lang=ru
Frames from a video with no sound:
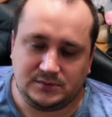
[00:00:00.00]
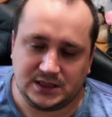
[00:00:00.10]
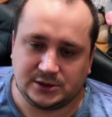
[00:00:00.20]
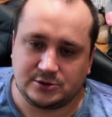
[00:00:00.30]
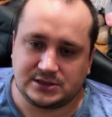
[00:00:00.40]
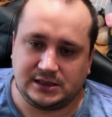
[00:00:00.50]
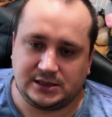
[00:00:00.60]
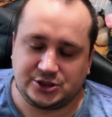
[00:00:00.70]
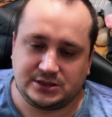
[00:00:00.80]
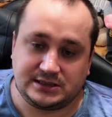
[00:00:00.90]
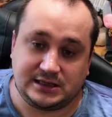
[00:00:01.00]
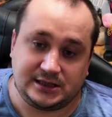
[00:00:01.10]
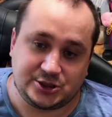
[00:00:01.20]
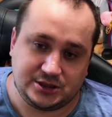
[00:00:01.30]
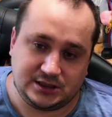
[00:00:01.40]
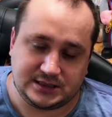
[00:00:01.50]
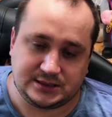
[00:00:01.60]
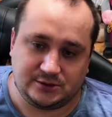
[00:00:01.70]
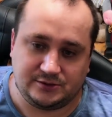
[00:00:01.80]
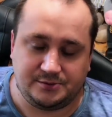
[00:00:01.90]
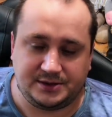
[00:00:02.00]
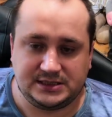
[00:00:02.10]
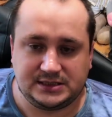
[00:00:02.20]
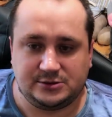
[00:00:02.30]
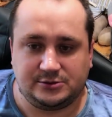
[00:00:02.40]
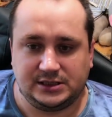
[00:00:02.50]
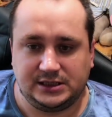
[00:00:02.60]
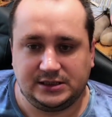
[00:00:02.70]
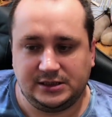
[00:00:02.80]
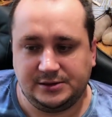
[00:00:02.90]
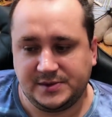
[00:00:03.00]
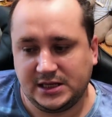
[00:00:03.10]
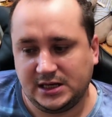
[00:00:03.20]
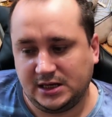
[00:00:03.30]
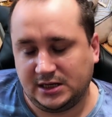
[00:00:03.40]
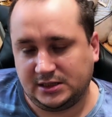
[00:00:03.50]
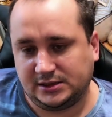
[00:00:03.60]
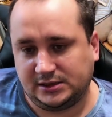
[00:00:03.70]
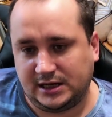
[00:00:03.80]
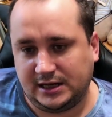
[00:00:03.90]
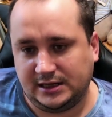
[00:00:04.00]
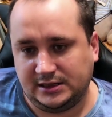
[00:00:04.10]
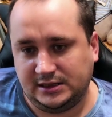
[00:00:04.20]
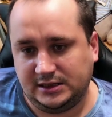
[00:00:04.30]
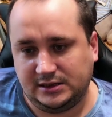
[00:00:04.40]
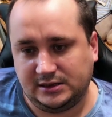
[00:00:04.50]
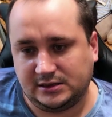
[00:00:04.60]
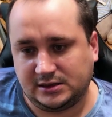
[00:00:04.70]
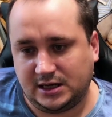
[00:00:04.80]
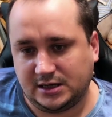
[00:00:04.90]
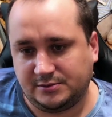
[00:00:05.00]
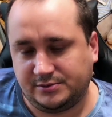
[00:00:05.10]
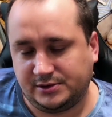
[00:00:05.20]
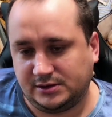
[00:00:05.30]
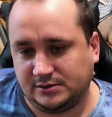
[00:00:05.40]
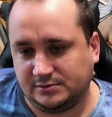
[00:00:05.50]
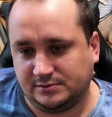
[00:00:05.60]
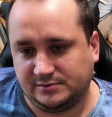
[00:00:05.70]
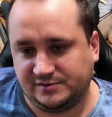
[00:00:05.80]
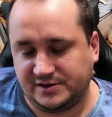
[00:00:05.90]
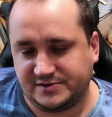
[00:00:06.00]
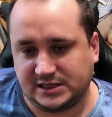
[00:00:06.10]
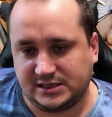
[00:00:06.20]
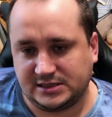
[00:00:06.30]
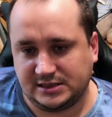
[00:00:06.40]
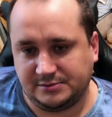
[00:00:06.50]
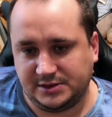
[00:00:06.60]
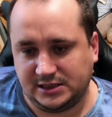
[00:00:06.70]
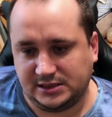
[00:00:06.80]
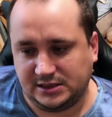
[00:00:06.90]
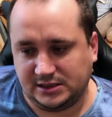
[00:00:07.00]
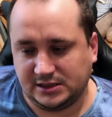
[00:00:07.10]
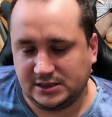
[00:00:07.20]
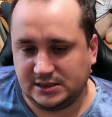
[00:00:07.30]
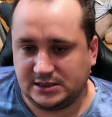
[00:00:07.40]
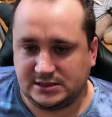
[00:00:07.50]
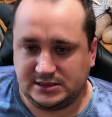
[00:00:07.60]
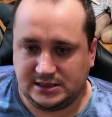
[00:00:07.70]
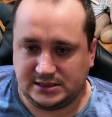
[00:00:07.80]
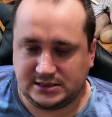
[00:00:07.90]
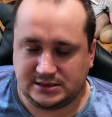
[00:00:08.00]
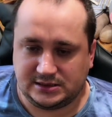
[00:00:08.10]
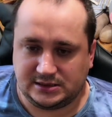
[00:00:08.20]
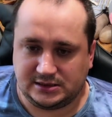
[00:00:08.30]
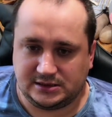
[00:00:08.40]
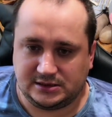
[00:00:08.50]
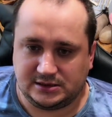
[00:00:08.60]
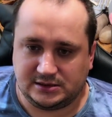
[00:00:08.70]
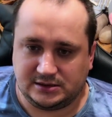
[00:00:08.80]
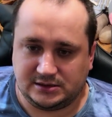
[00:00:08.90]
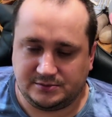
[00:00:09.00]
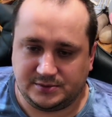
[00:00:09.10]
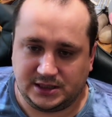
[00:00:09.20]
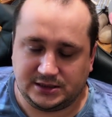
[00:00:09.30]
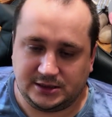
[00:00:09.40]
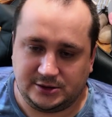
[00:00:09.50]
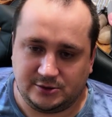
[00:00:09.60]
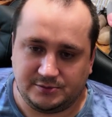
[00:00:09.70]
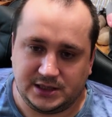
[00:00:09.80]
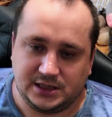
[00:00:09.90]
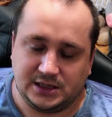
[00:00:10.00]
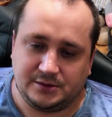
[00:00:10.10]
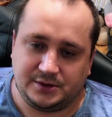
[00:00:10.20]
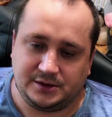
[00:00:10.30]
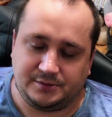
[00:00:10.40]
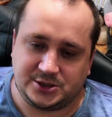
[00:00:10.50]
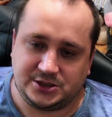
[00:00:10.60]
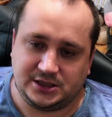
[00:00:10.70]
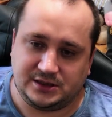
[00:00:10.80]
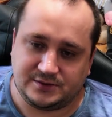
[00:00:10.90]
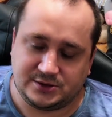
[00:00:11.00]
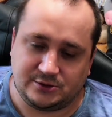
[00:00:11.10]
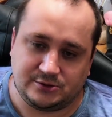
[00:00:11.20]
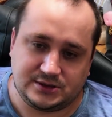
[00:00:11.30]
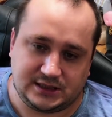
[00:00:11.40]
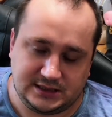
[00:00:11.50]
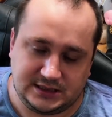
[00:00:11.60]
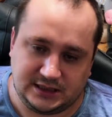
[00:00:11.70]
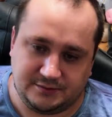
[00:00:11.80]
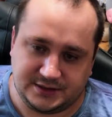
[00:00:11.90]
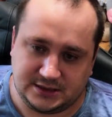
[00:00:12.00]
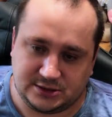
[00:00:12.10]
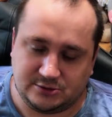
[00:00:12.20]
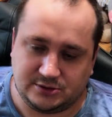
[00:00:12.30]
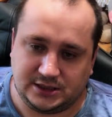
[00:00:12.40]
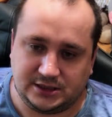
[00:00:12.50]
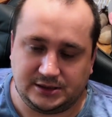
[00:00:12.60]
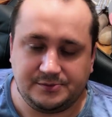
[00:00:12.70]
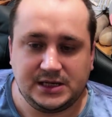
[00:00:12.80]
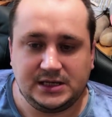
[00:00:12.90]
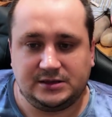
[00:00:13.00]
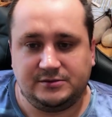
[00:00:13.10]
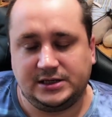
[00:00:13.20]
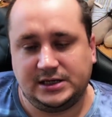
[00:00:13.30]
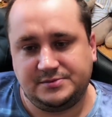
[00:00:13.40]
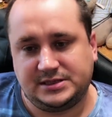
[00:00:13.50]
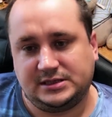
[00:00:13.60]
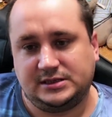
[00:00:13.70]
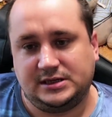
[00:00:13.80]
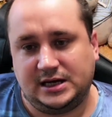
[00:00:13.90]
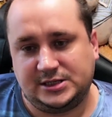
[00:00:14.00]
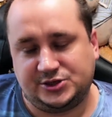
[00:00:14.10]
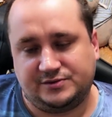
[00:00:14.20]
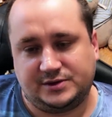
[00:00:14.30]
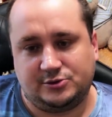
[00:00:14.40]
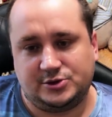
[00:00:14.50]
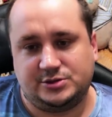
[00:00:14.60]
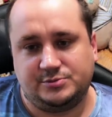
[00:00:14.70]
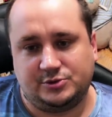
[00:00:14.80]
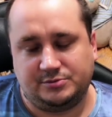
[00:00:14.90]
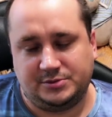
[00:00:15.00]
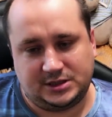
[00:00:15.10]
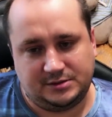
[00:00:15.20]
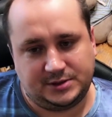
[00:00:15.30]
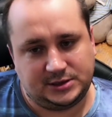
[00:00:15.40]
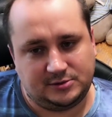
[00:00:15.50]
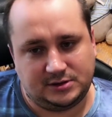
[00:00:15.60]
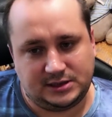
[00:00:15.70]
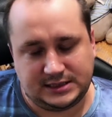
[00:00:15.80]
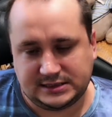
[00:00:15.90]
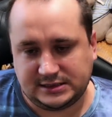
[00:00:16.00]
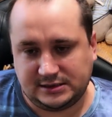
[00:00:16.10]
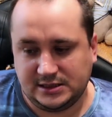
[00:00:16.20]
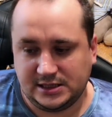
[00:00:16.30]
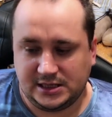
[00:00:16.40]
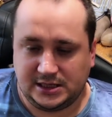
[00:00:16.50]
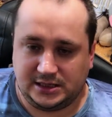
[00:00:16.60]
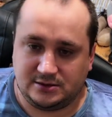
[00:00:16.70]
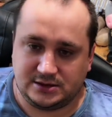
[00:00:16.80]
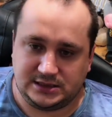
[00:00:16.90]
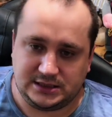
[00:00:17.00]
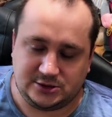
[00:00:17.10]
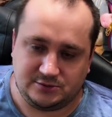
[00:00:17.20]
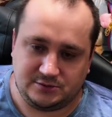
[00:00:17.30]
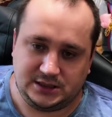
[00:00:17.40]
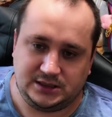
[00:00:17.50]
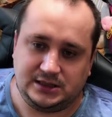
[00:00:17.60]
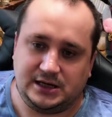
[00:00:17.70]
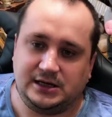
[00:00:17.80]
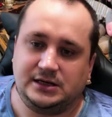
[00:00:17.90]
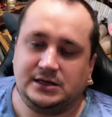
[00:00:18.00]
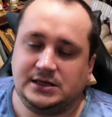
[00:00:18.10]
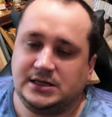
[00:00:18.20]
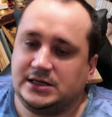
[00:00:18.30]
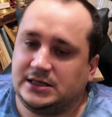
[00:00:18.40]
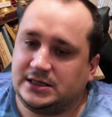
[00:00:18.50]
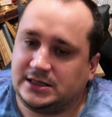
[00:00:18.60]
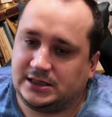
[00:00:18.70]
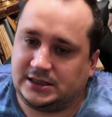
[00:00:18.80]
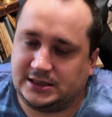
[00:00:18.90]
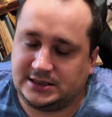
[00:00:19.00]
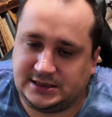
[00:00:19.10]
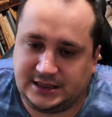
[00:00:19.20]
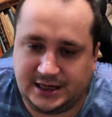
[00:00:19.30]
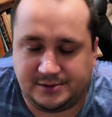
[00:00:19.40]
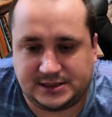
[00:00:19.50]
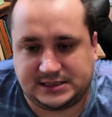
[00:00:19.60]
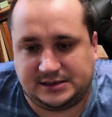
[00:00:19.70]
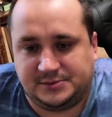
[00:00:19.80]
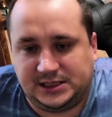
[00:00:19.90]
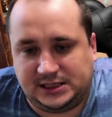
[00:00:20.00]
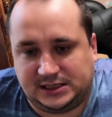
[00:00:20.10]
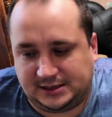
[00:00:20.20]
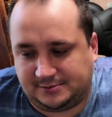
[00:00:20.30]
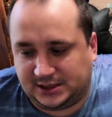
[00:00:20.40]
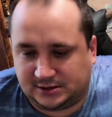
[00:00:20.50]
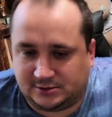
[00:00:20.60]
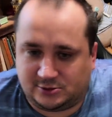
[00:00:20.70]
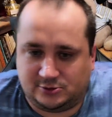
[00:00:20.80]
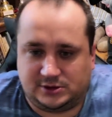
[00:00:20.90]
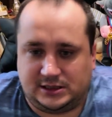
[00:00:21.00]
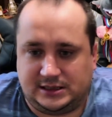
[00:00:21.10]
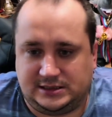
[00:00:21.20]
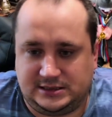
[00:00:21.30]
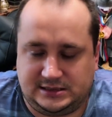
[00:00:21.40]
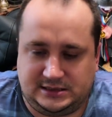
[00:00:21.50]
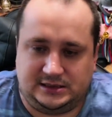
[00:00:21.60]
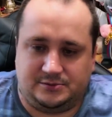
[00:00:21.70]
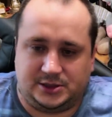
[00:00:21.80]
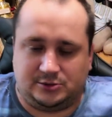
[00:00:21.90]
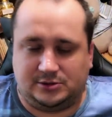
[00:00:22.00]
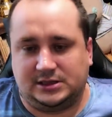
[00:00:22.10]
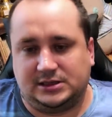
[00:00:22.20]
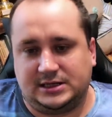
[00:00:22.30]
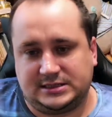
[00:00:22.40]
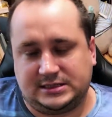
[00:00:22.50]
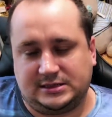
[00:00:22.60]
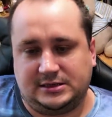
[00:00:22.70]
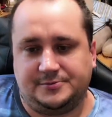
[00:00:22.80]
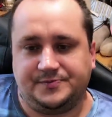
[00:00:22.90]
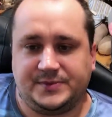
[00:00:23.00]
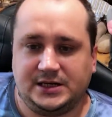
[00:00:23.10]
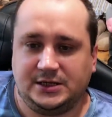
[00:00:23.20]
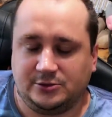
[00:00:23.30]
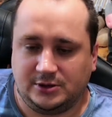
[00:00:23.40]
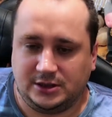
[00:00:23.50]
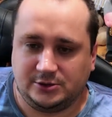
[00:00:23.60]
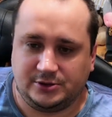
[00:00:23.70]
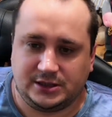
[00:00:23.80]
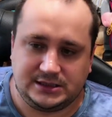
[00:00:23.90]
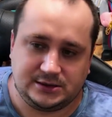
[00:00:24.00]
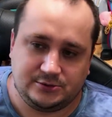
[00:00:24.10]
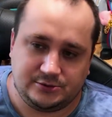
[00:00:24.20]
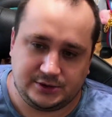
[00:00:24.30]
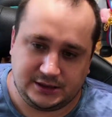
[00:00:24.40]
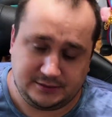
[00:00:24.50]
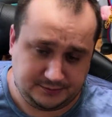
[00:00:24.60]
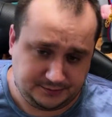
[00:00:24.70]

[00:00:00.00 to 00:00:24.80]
кто залож, заложил основы позиционной игры. Да, и как бы вне всяких сомнений, здесь э, мы отдаем предпочтение в сторону стратегии позиционной игры. Двигаемся дальше. Второй чемпион мира Эммануэл Ласкер. И вот здесь у меня э, дилемма, сомнения. Мне трудно отнести Эммануэла Ласкера к той или иной категории.